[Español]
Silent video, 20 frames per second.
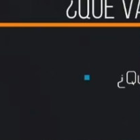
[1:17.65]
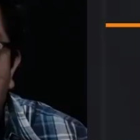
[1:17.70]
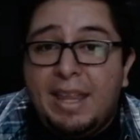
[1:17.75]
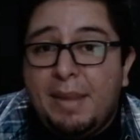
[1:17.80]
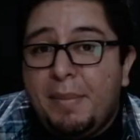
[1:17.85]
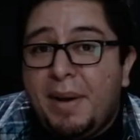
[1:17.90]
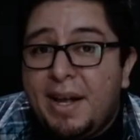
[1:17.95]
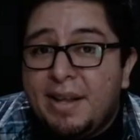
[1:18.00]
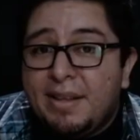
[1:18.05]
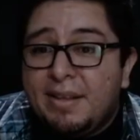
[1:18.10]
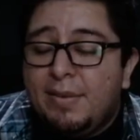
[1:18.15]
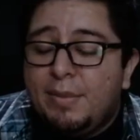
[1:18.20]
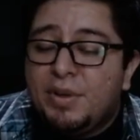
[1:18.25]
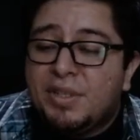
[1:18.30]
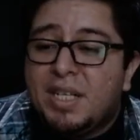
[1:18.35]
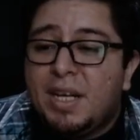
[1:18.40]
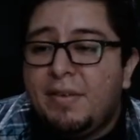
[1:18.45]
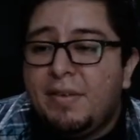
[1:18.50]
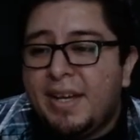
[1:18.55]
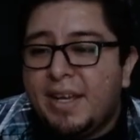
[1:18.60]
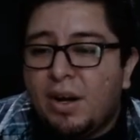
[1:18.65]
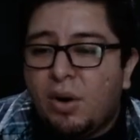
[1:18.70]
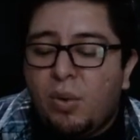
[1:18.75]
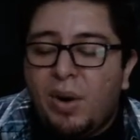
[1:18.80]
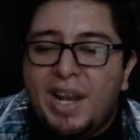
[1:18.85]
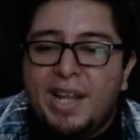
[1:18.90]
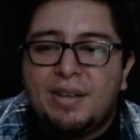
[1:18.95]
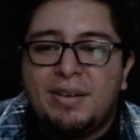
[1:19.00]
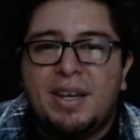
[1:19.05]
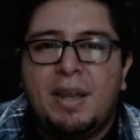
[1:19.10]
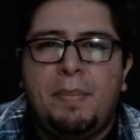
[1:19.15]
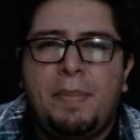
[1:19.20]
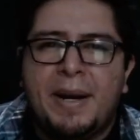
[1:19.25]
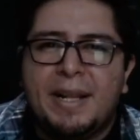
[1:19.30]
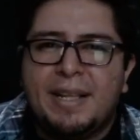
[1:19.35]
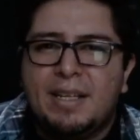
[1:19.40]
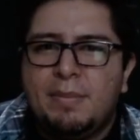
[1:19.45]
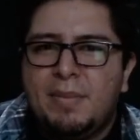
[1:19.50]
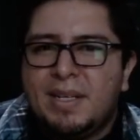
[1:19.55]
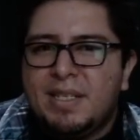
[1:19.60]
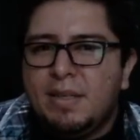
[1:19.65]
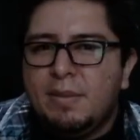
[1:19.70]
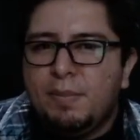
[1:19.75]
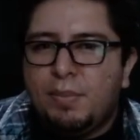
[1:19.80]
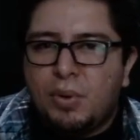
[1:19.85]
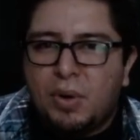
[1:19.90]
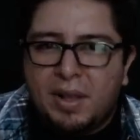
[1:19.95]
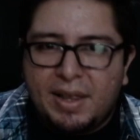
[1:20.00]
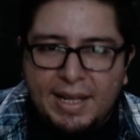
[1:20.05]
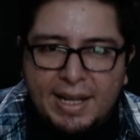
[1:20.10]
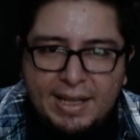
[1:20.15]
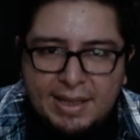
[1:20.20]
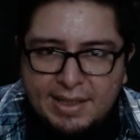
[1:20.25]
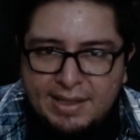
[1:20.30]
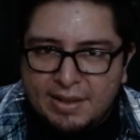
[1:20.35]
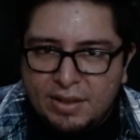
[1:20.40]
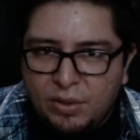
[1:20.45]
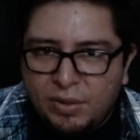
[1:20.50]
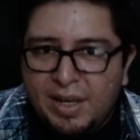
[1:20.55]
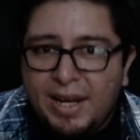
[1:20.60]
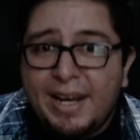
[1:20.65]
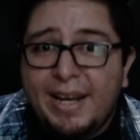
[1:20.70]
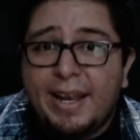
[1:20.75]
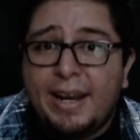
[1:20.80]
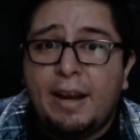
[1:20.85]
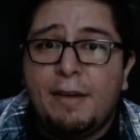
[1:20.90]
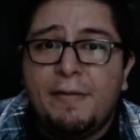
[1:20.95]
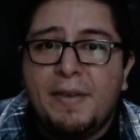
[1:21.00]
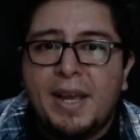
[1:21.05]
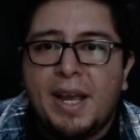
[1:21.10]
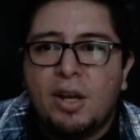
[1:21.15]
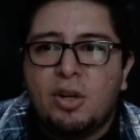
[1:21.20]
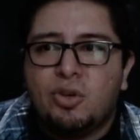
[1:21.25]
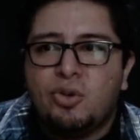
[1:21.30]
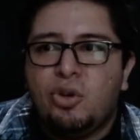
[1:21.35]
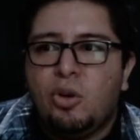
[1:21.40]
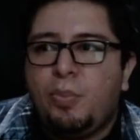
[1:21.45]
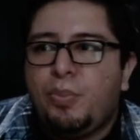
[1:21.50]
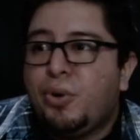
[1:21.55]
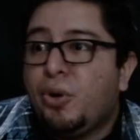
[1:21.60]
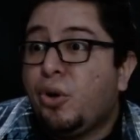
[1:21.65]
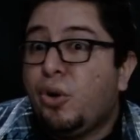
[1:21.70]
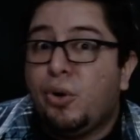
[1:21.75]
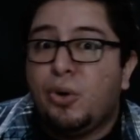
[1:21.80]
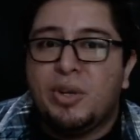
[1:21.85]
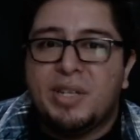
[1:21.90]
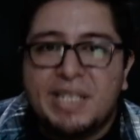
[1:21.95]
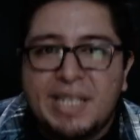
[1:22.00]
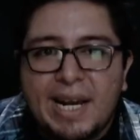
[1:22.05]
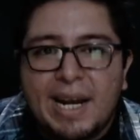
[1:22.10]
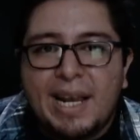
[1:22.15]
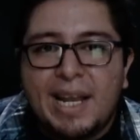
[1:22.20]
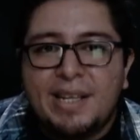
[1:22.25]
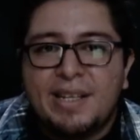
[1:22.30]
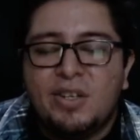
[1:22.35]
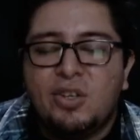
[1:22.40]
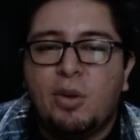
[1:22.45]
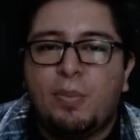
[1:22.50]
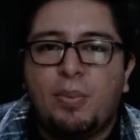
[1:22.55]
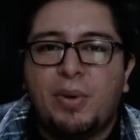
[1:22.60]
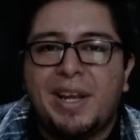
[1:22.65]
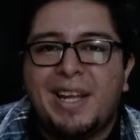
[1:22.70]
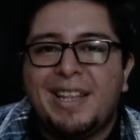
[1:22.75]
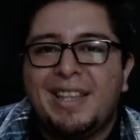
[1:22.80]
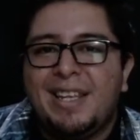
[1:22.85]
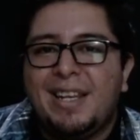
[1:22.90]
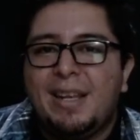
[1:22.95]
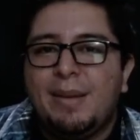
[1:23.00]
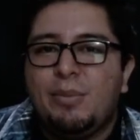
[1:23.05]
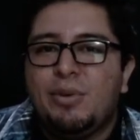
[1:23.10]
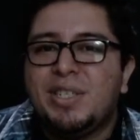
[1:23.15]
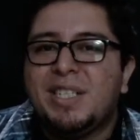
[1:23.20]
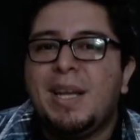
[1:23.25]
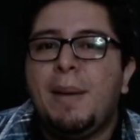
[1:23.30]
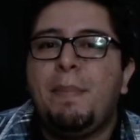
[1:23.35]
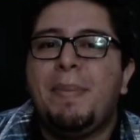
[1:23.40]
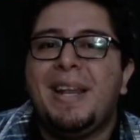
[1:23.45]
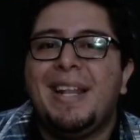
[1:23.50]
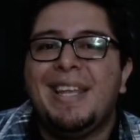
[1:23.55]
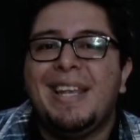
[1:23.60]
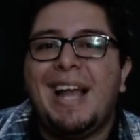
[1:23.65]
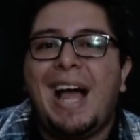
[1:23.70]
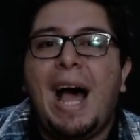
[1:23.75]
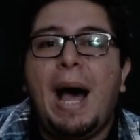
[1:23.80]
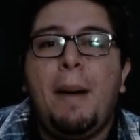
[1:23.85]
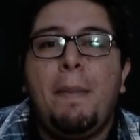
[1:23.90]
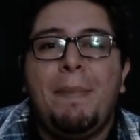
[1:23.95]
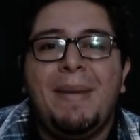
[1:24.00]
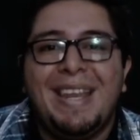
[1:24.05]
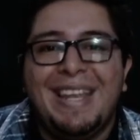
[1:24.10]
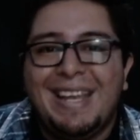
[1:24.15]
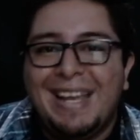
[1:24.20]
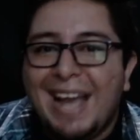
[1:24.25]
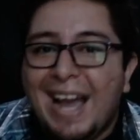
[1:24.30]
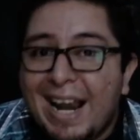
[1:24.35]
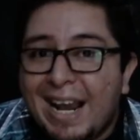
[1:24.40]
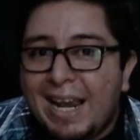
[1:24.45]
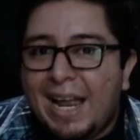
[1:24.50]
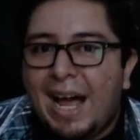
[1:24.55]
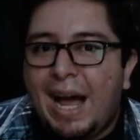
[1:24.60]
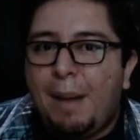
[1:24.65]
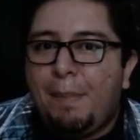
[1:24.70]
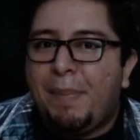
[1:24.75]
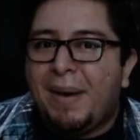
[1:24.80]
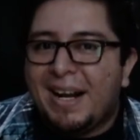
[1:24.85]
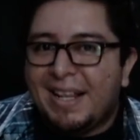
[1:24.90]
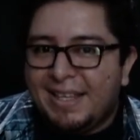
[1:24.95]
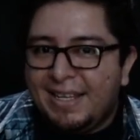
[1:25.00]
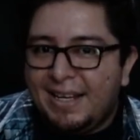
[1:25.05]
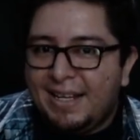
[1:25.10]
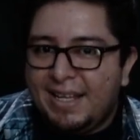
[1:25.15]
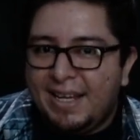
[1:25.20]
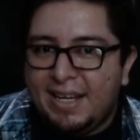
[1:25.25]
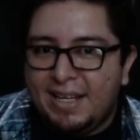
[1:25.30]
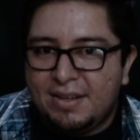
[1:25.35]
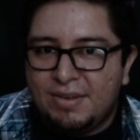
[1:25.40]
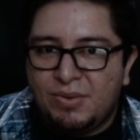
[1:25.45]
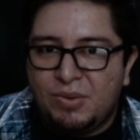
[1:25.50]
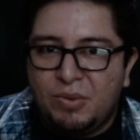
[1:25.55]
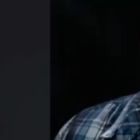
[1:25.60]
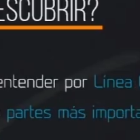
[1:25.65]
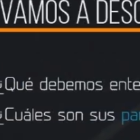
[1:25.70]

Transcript: Además, debemos saber cuáles son las partes más importantes de una línea gráfica, no solo por conocerla, sino porque tenemos que aprender a aplicarla a partir de eso.